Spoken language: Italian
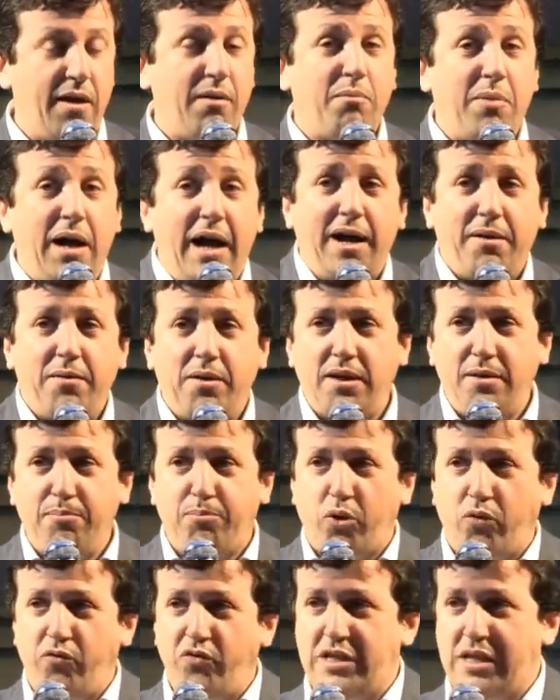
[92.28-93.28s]
ma
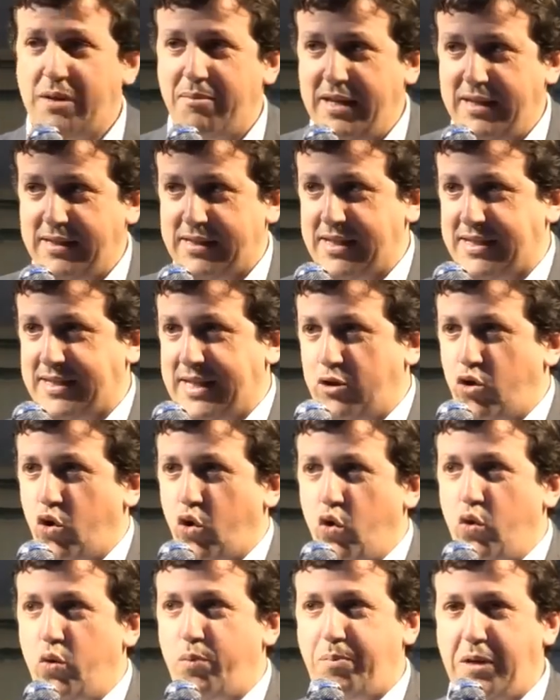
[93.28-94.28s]
improvvisamente è stato
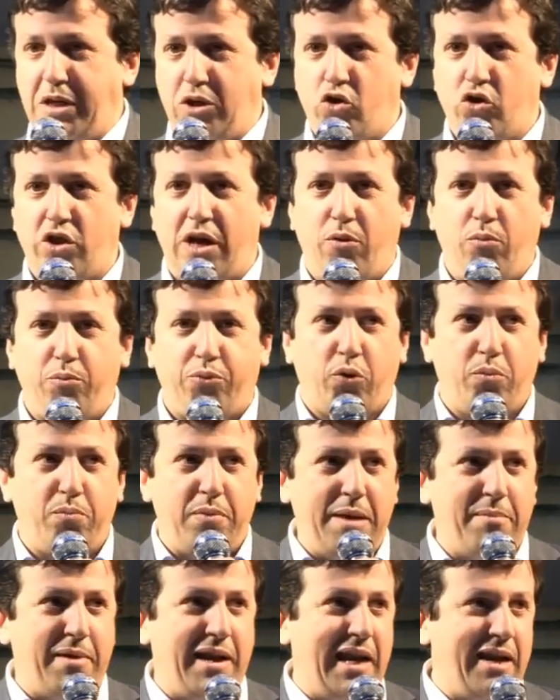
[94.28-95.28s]
colpito da un
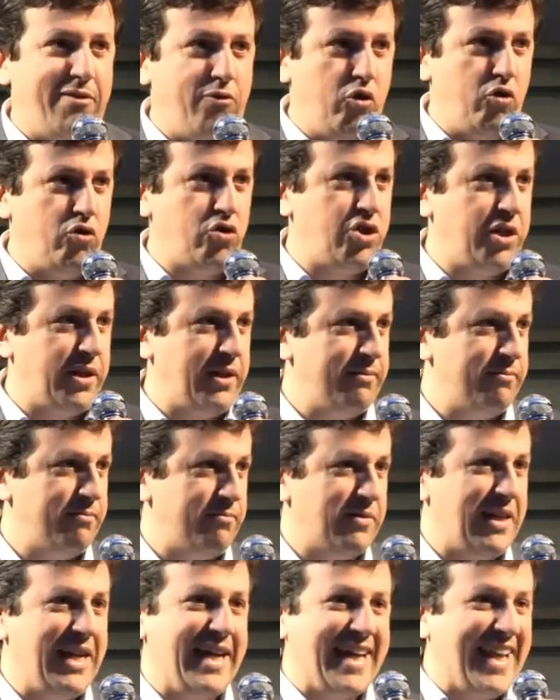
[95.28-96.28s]
problema alla voce,
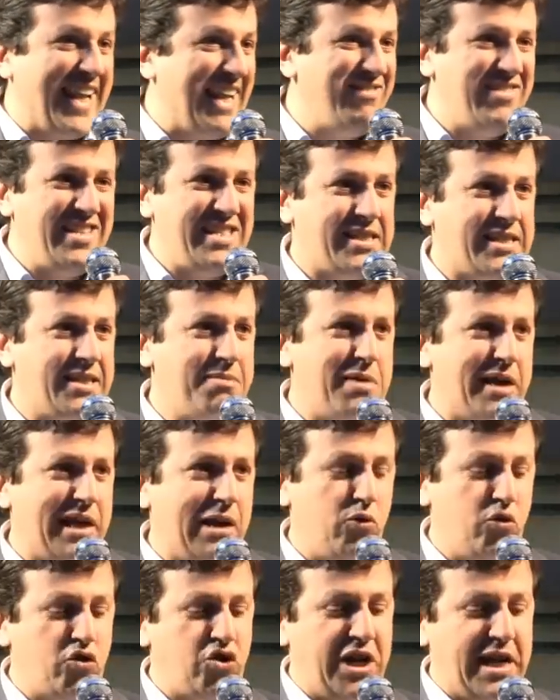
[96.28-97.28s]
una gravissima
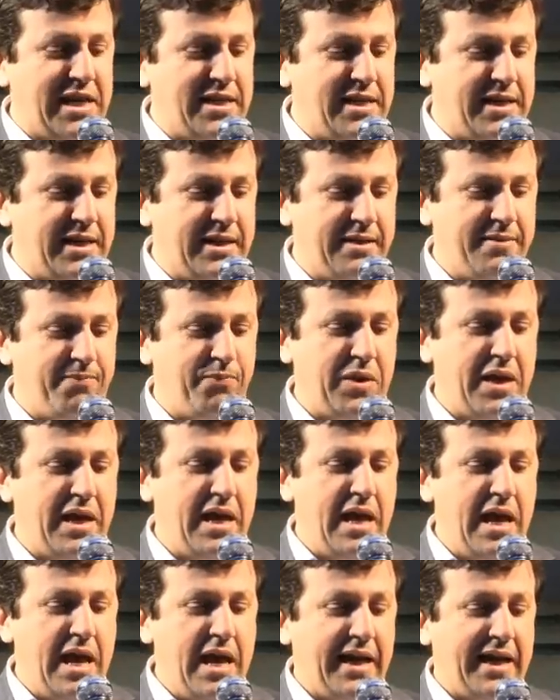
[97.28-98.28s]
raucedine,
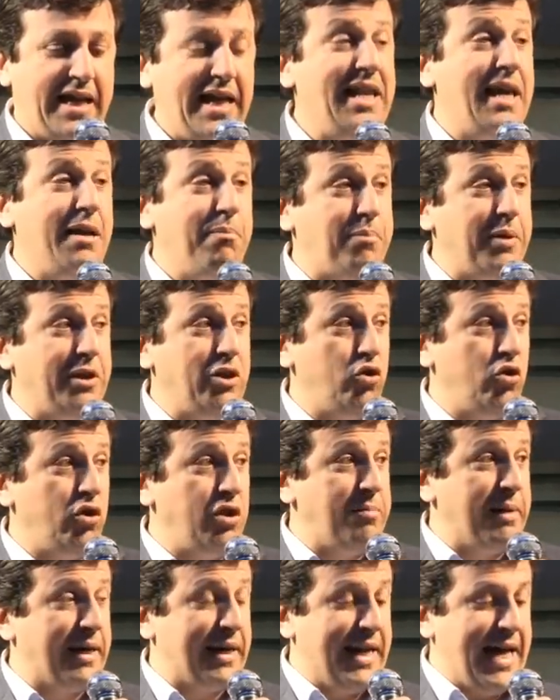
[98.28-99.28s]
che gli ha impedito
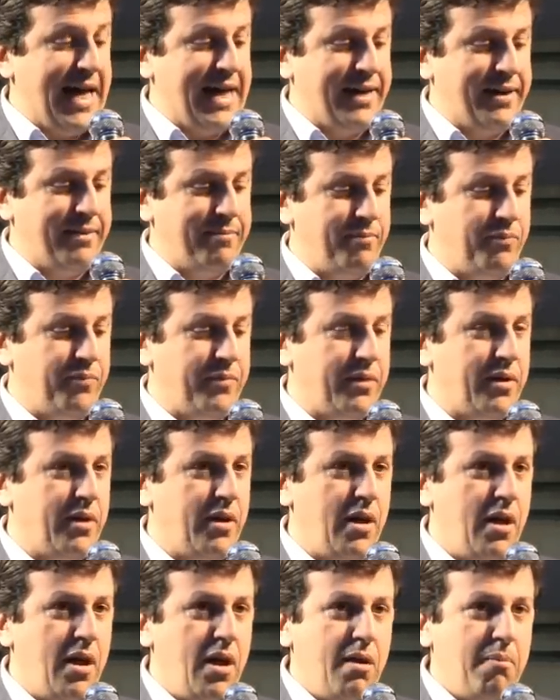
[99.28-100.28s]
di parlare
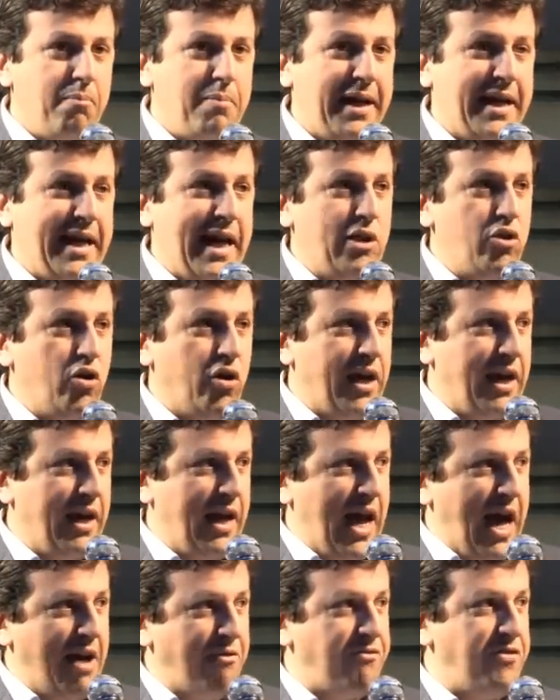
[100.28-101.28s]
Peccato che
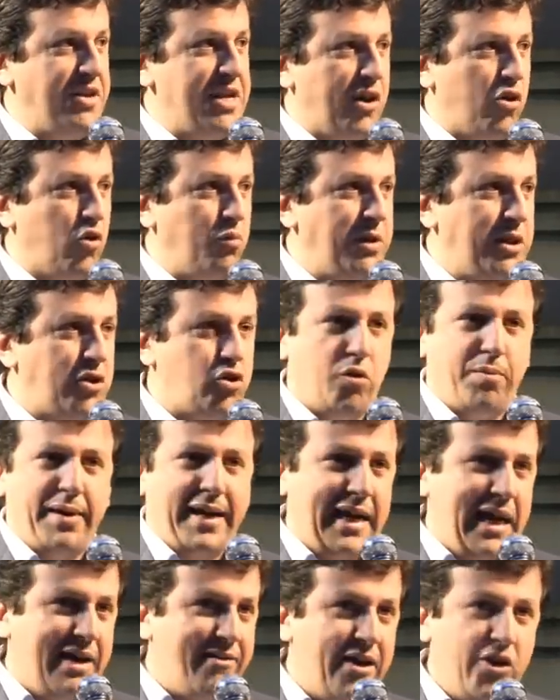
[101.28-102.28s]
a fine comizio
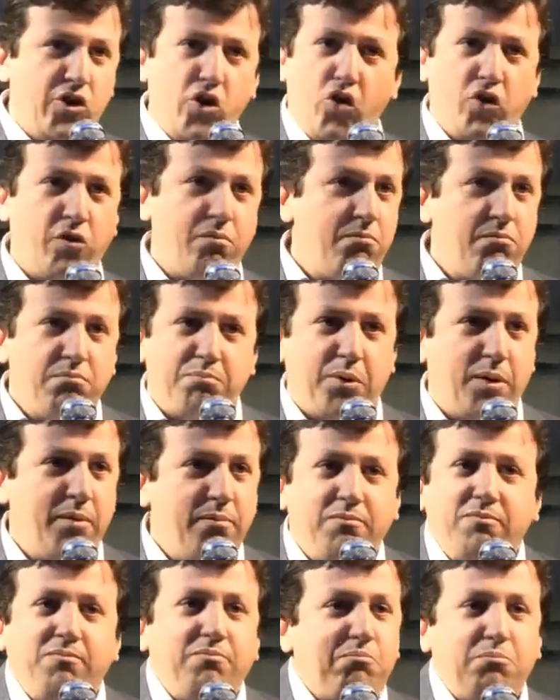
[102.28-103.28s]
parlava
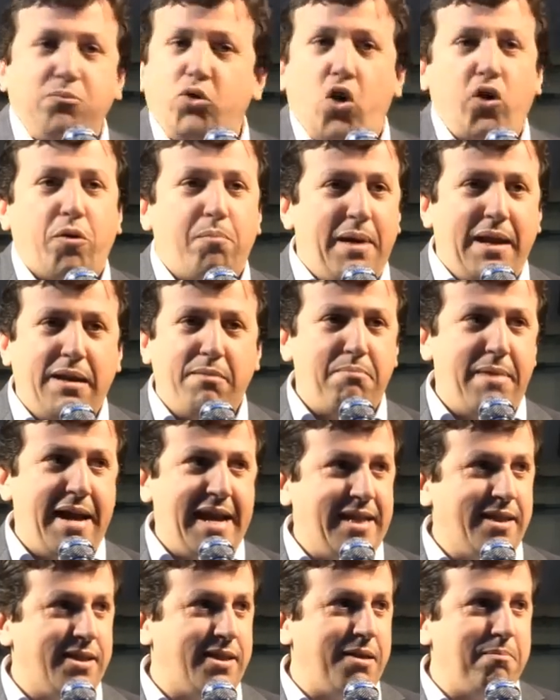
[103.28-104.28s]
nor-
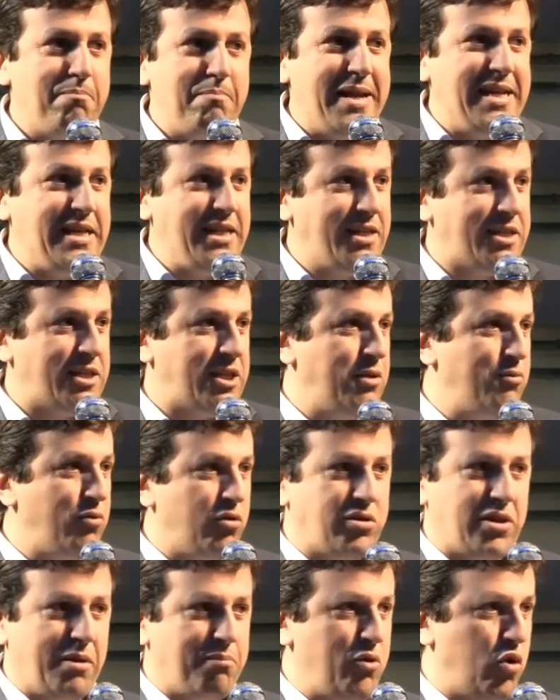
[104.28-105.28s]
normalmente,
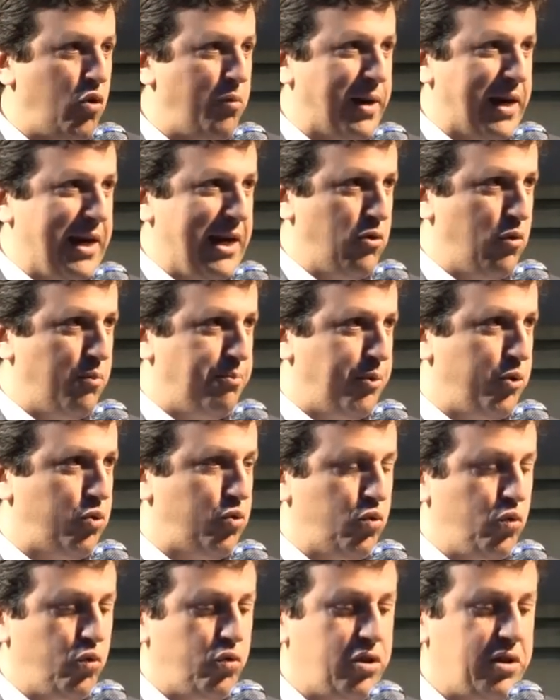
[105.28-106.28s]
benissimo, ci abbiamo parlato un po'
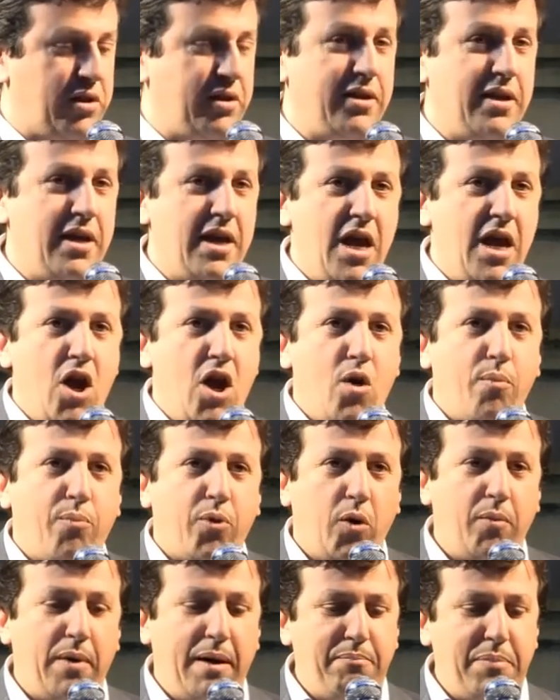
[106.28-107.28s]
tutti.
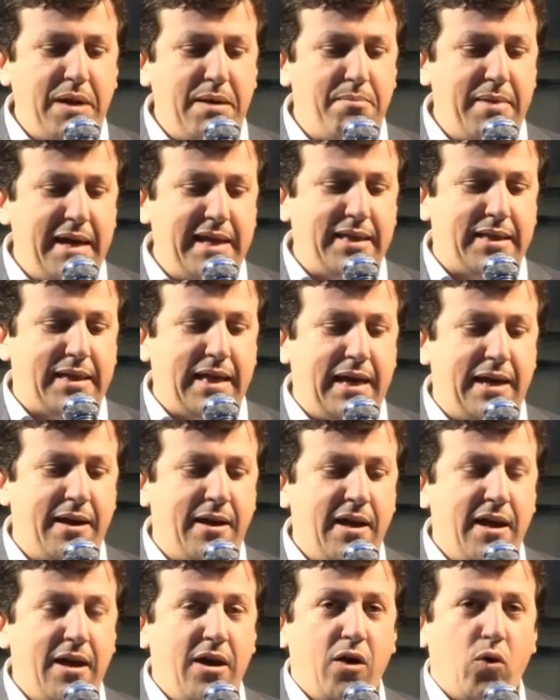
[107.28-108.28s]

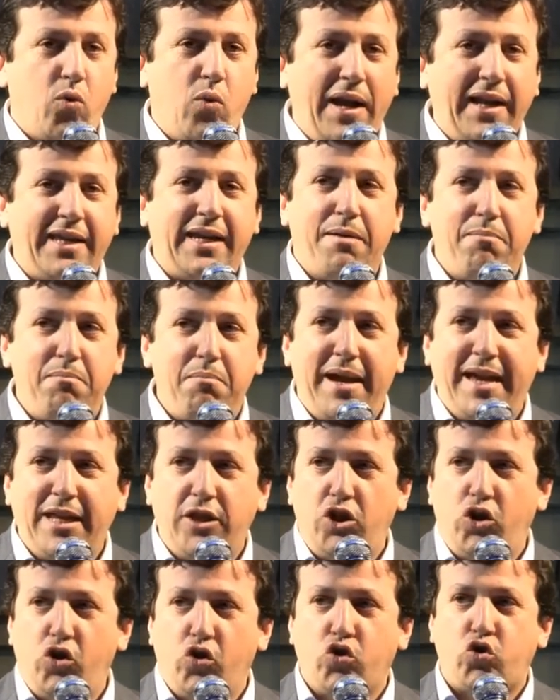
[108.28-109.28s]
Probabilmente qualche
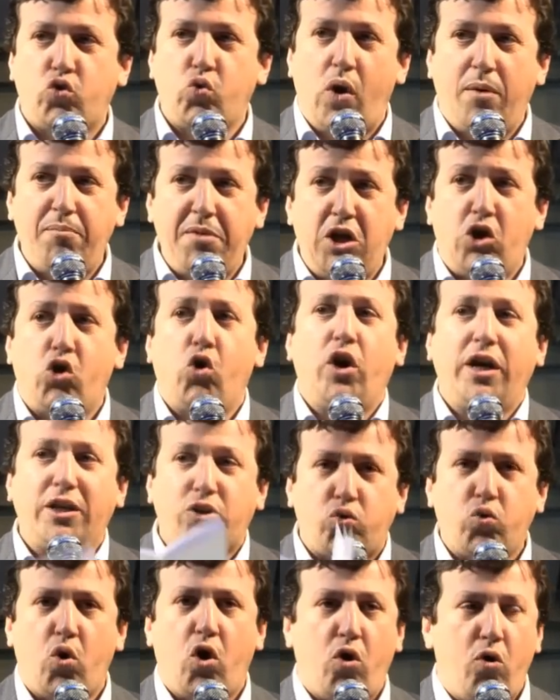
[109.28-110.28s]
medico, suo amico e
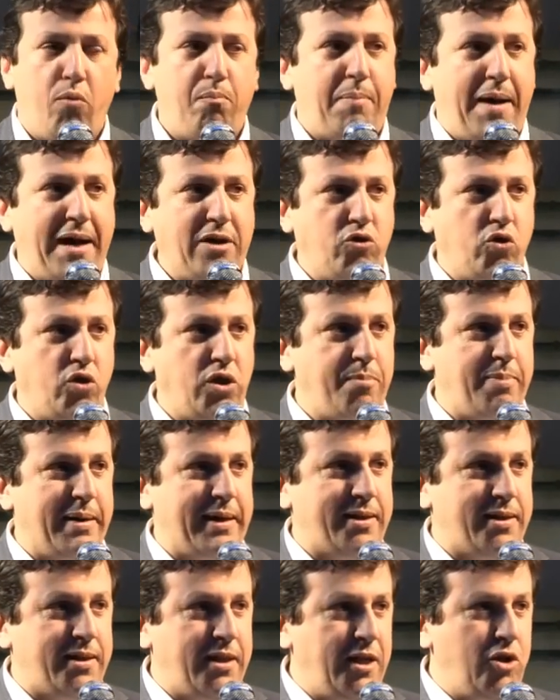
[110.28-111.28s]
suo compagno di
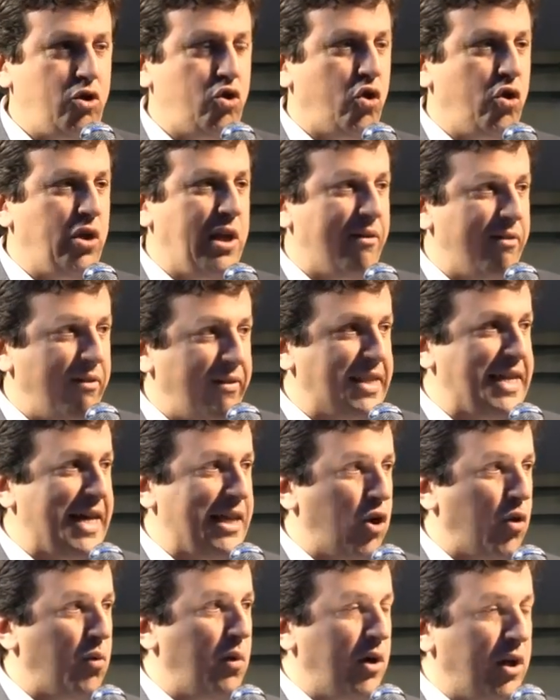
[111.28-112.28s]
partito gli aveva
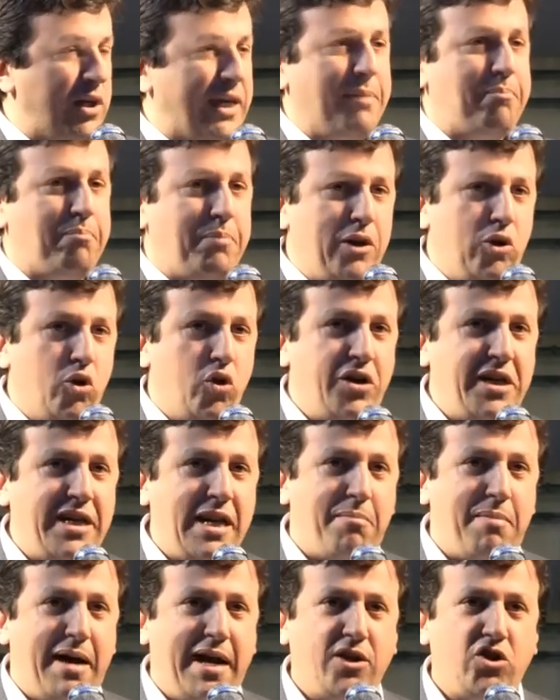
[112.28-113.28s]
dato qualche
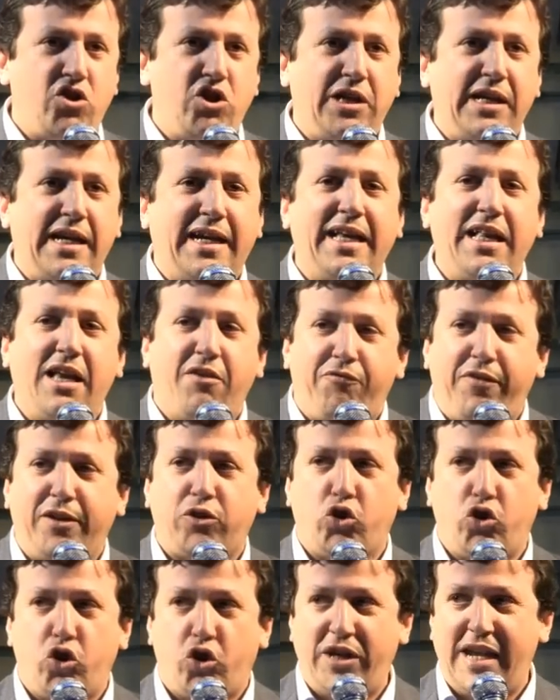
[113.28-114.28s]
pillolina magica che gli ha
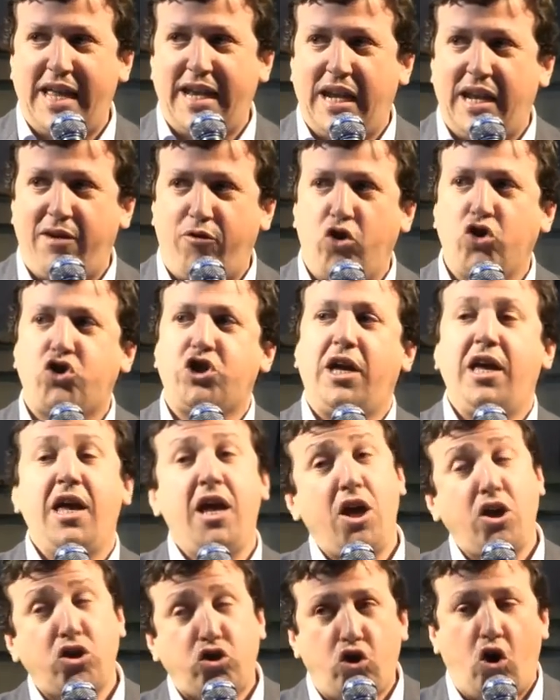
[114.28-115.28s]
fatto tornare la
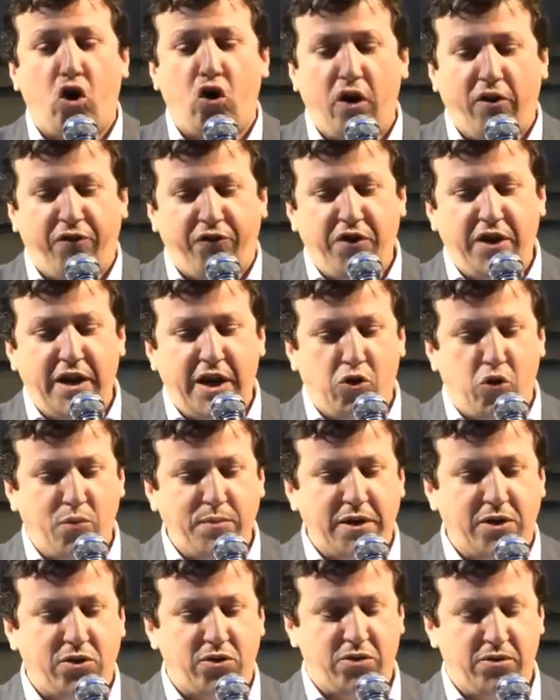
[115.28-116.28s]
voce solo a fine
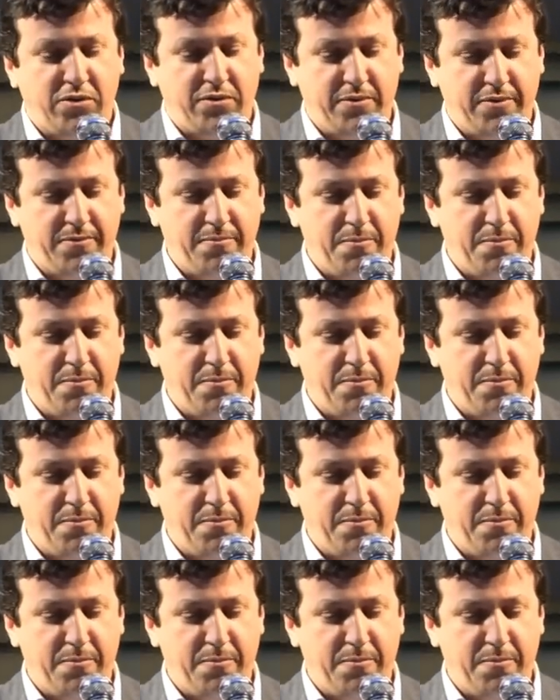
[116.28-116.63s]
comizio.